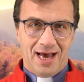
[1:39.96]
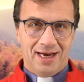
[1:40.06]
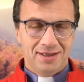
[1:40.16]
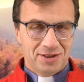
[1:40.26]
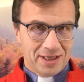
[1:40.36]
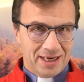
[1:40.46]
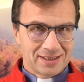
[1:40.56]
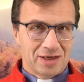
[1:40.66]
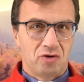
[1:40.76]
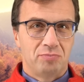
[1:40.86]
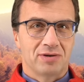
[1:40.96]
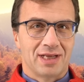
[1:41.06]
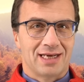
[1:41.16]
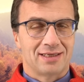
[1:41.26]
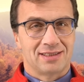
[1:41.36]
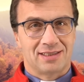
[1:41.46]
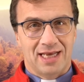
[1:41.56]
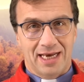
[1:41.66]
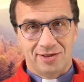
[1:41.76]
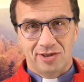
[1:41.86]
A gdy się taka zagubiona
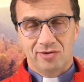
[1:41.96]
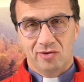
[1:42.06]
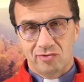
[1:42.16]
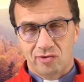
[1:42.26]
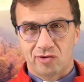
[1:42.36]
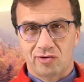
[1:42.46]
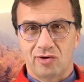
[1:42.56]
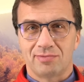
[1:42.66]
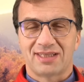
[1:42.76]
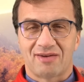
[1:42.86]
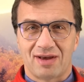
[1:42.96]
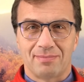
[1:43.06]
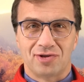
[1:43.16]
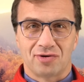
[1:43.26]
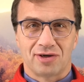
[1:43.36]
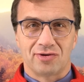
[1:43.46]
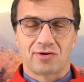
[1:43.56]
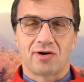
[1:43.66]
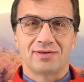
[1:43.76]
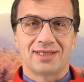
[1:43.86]
znajdzie, no to ją stawiamy trochę do
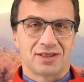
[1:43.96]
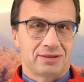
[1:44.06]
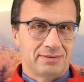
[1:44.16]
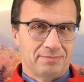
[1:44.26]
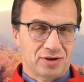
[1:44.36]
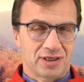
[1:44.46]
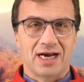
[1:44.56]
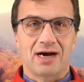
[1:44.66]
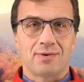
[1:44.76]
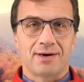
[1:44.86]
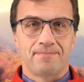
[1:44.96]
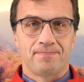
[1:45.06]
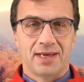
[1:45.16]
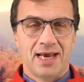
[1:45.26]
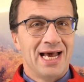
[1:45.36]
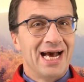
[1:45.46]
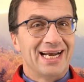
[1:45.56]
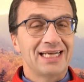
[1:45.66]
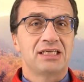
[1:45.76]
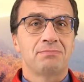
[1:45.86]
kąta, żeby poczekała.
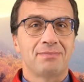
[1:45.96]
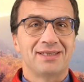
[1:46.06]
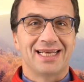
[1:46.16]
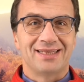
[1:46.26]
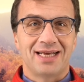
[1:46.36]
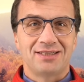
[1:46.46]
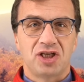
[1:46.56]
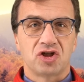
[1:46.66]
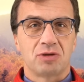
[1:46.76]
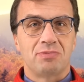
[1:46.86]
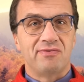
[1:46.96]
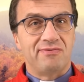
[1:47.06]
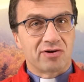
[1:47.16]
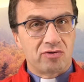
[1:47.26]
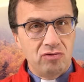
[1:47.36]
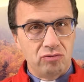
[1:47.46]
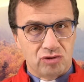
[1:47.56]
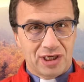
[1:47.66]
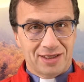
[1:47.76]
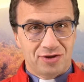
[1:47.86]
Raczej mamy tendencję, żeby
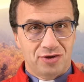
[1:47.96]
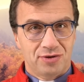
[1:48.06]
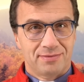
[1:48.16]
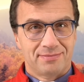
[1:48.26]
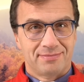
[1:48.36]
wykluczać,